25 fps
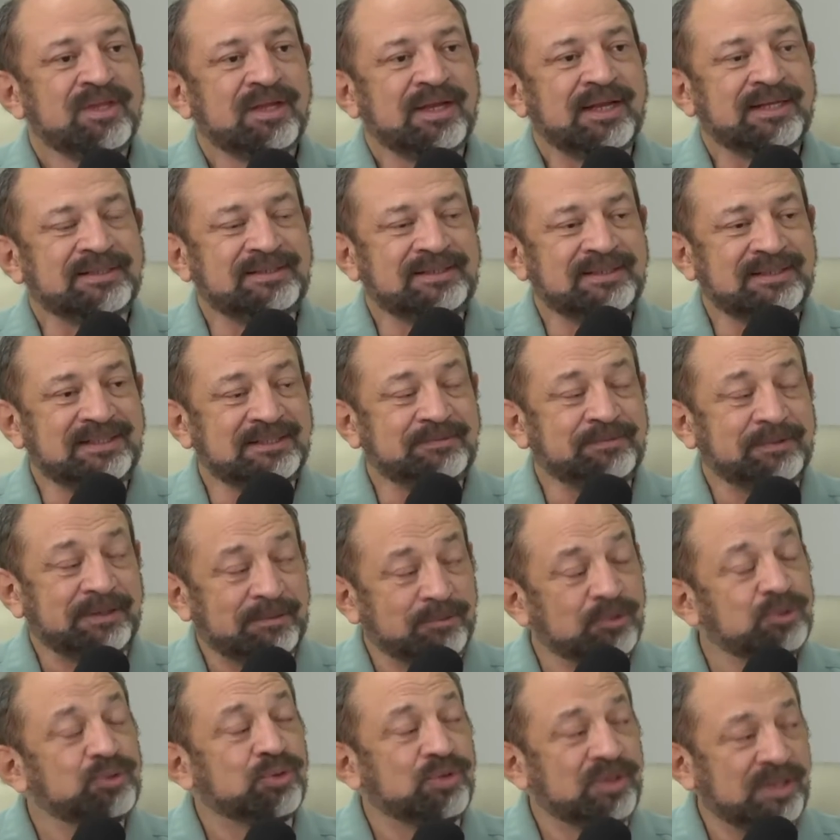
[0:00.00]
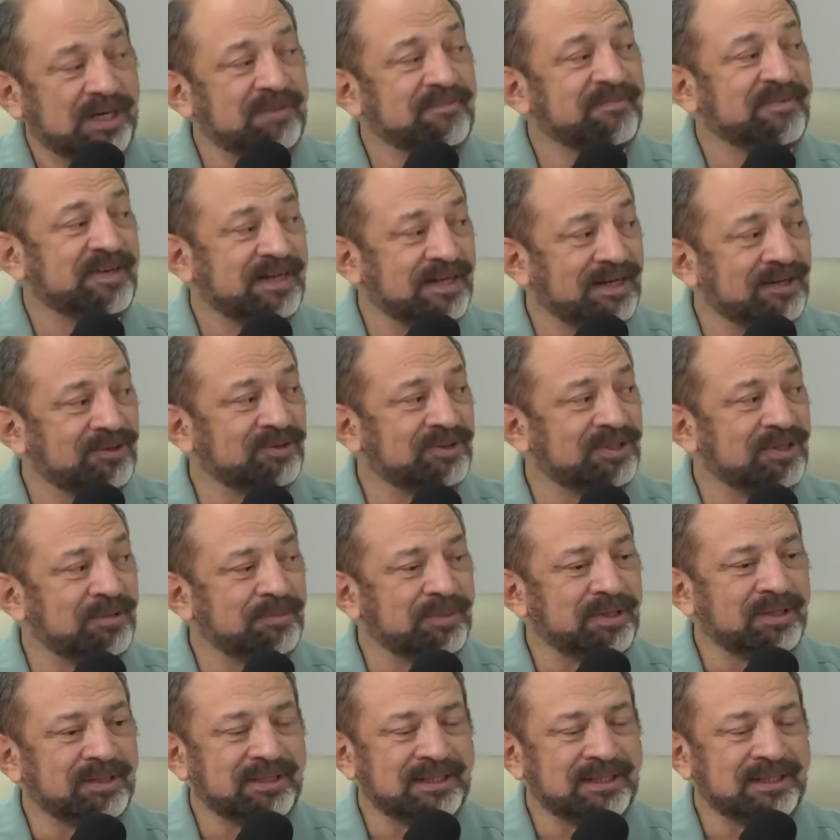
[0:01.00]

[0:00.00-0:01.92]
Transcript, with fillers: Así que esperamos un gran verano también.